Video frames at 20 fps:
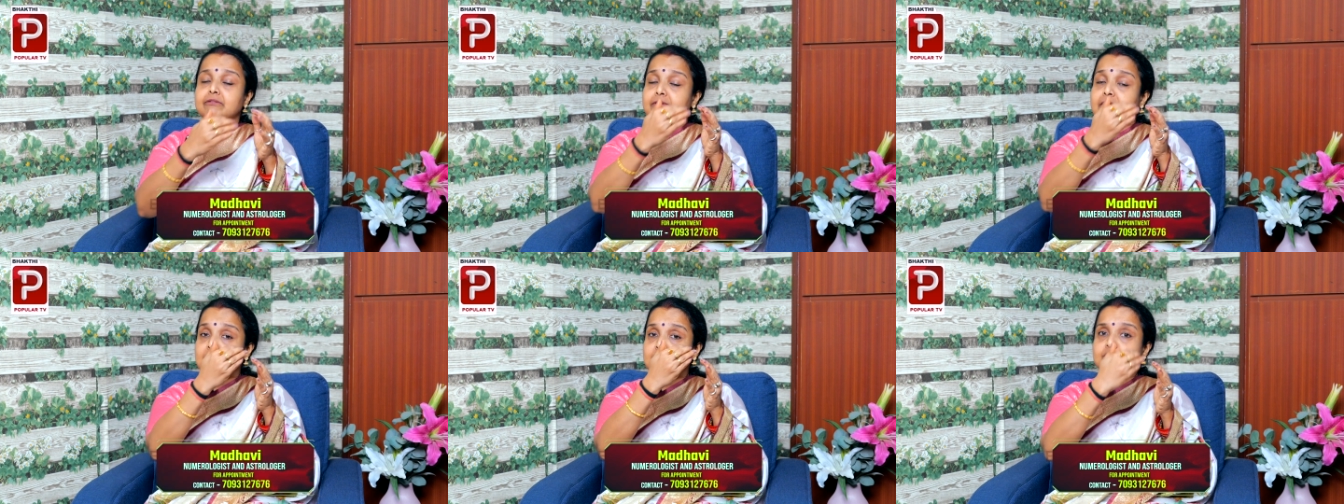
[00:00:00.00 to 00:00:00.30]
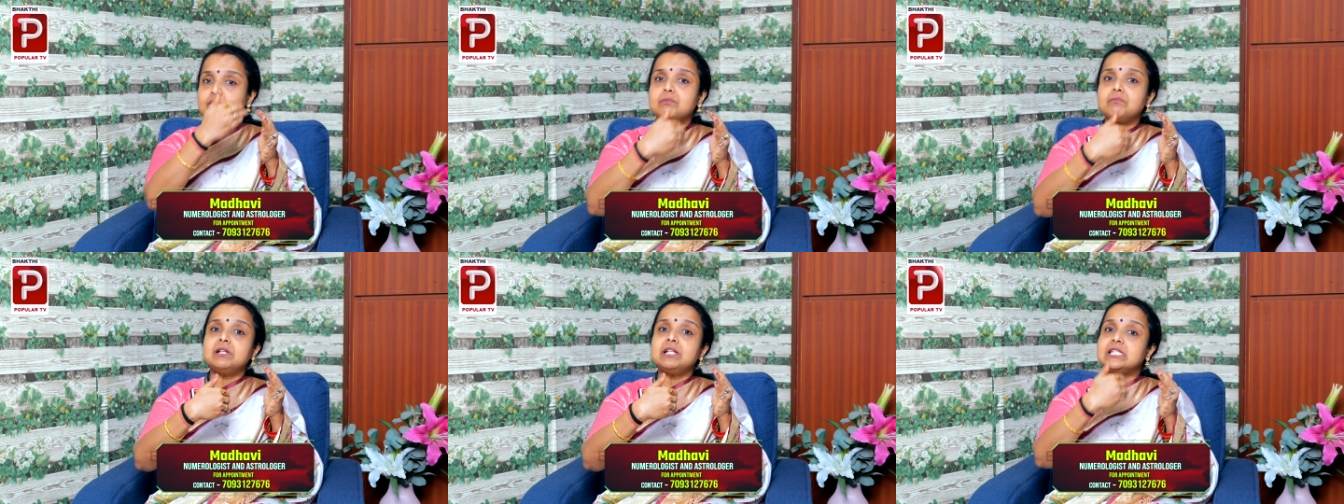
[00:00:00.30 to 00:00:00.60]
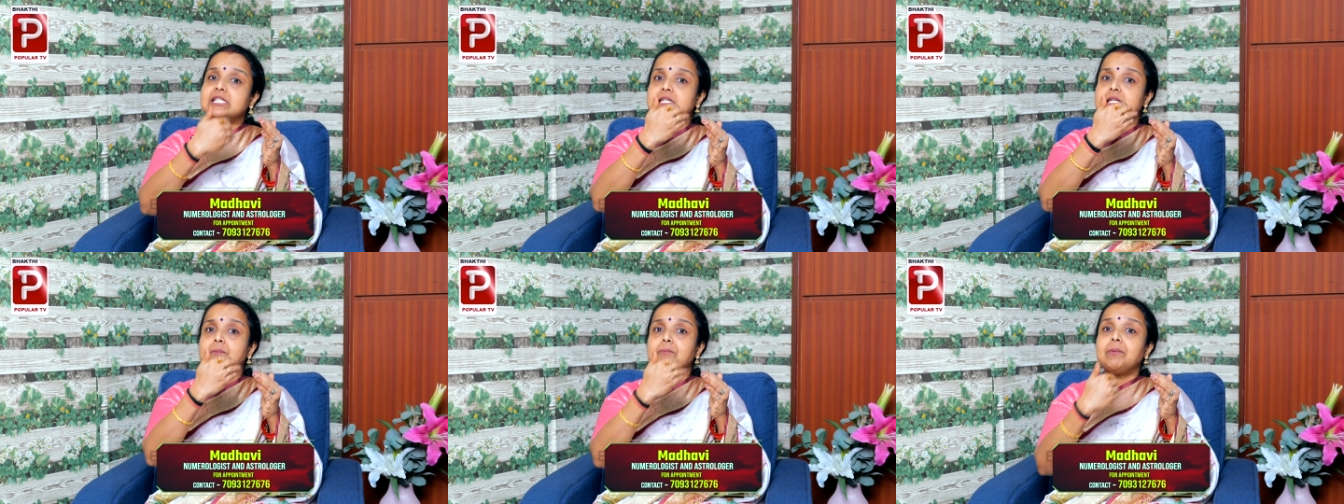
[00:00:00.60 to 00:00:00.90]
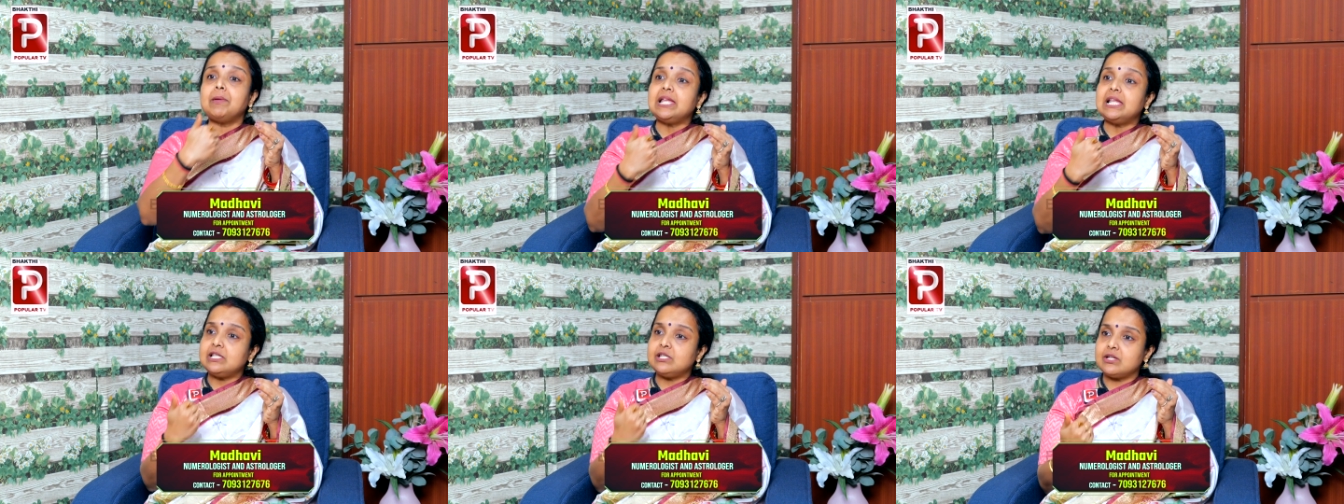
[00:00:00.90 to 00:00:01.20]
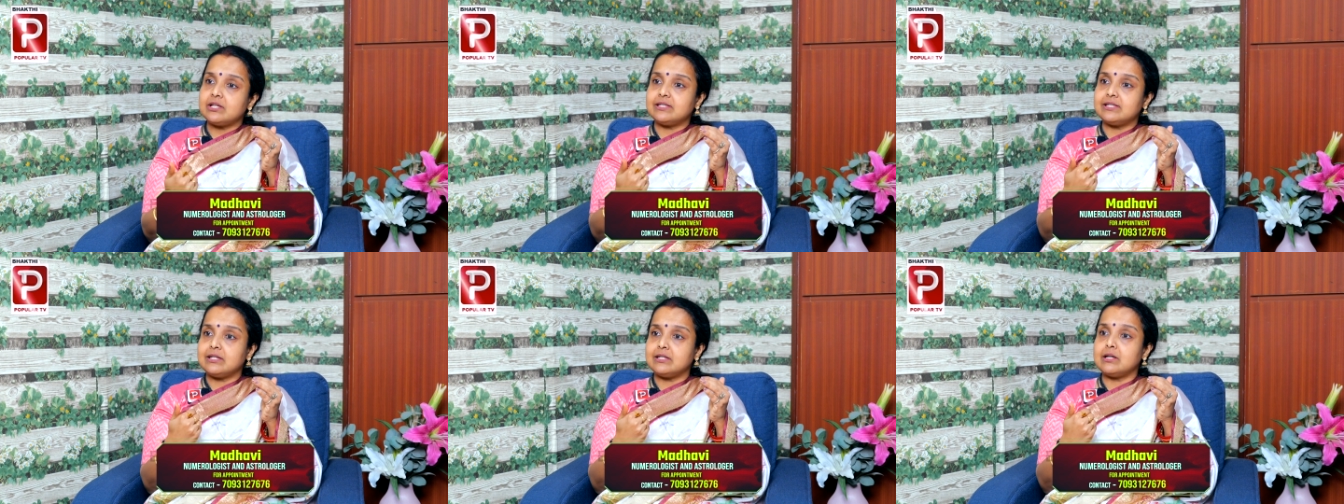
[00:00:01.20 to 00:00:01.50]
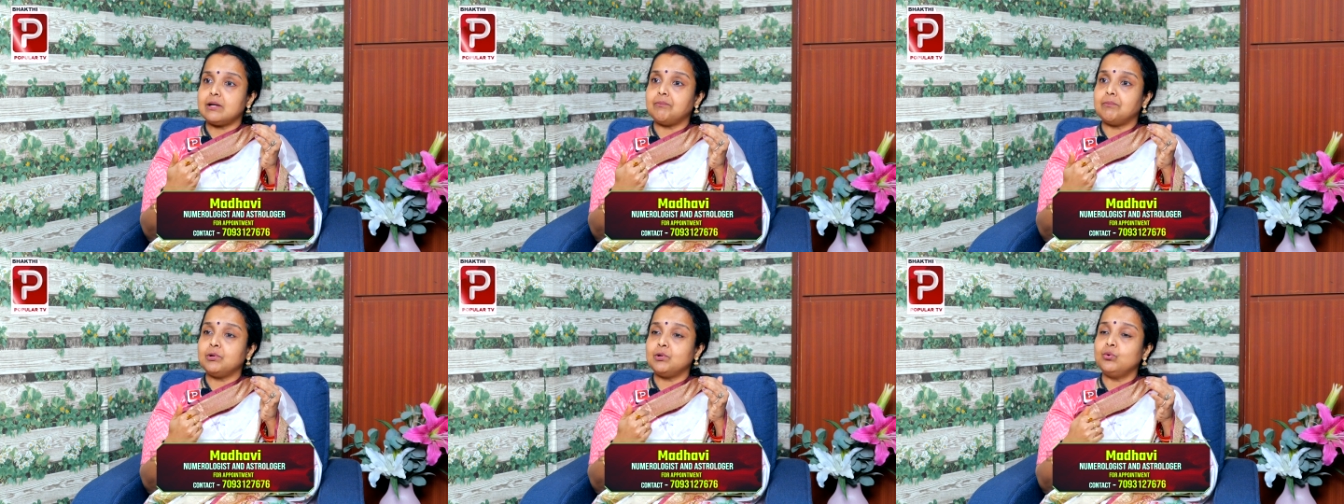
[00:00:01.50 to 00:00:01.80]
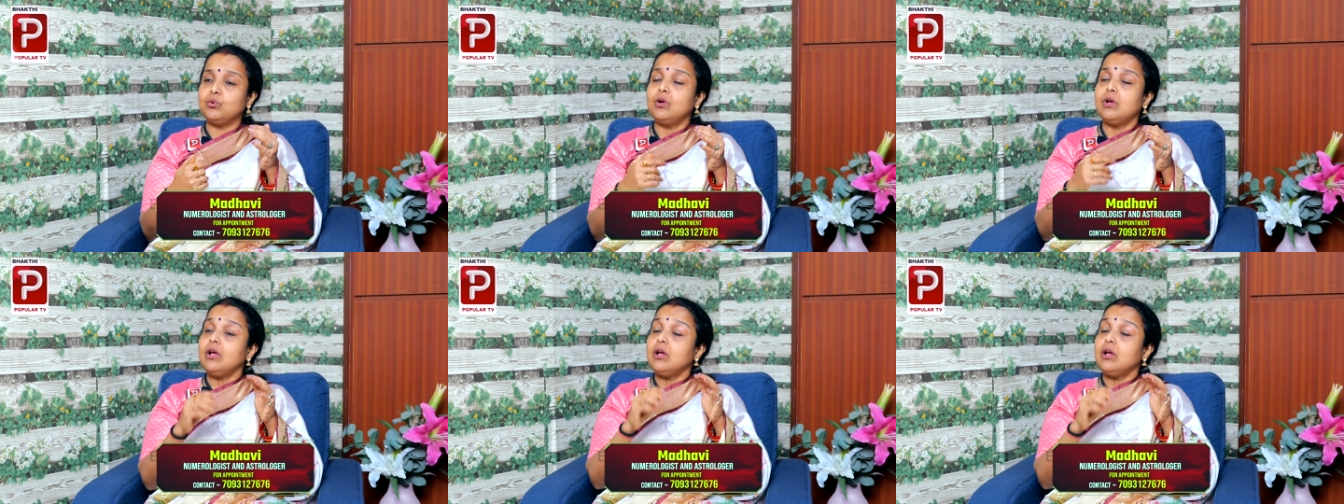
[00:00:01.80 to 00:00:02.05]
వెజిటబుల్స్ని పీల్ చేసేటప్పుడు